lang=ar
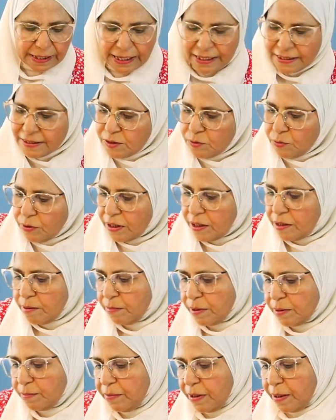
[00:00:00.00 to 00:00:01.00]
عندي ورق
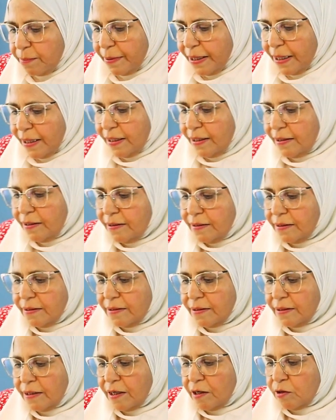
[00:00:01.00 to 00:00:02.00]
المطبخ بقى
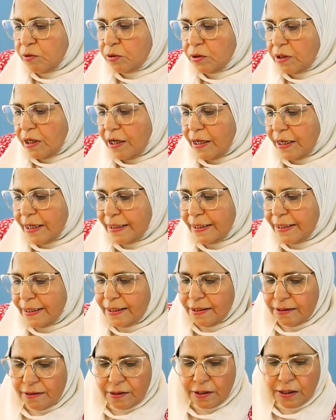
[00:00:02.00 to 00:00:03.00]
هحطها عليه